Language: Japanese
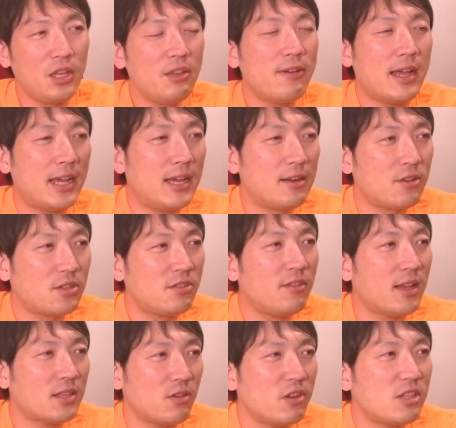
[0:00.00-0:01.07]
では、
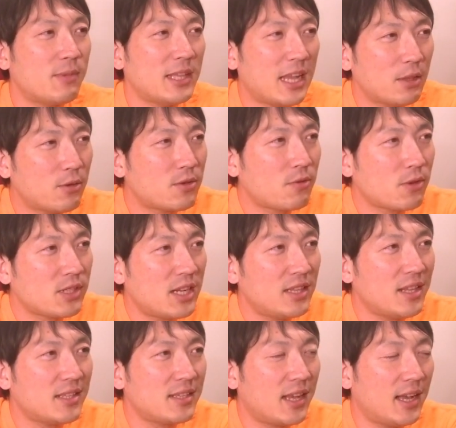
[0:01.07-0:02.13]
ツアー初日まであと少しな
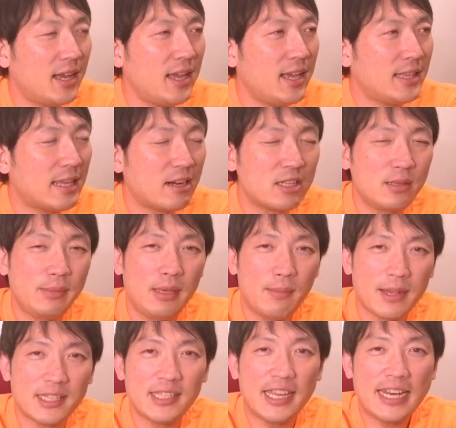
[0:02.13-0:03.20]
んですが、楽しみに
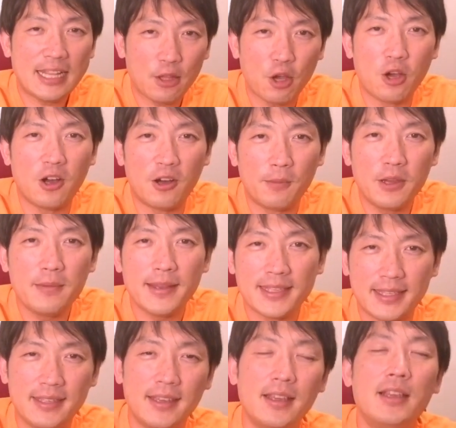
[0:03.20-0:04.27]
待ちたいなと思いま
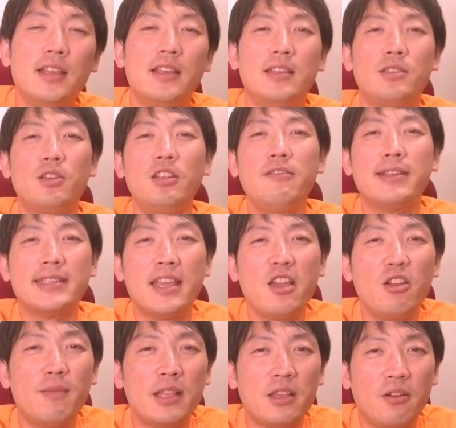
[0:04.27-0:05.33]
す。それでは
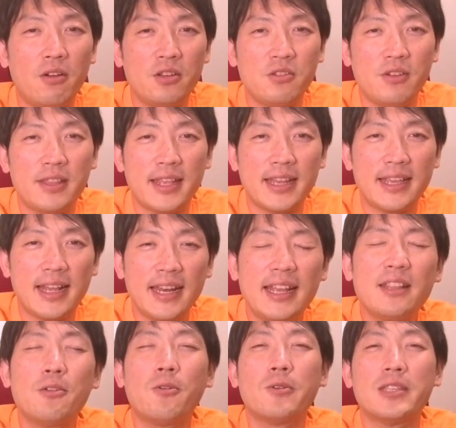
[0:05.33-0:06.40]
最後までご視聴いただきあり
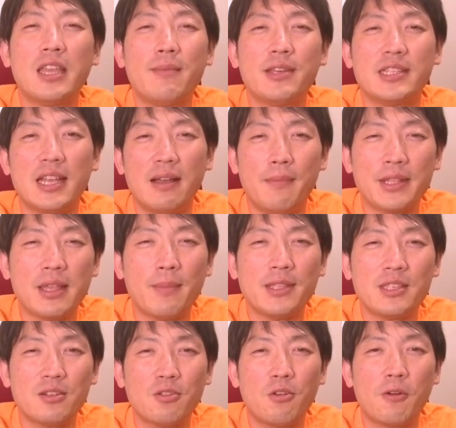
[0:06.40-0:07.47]
がとうございました。また
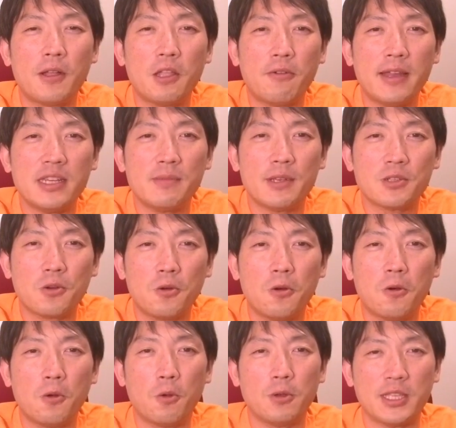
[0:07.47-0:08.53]
別の動画でお会いしま
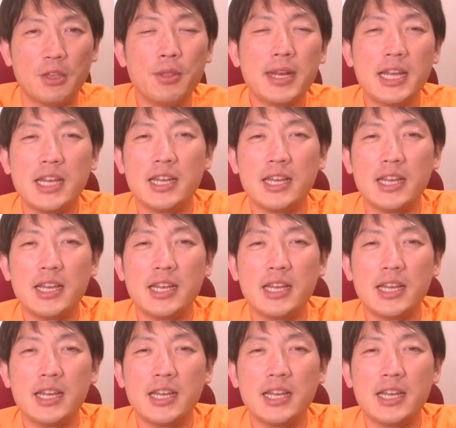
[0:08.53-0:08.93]
しょう。さよな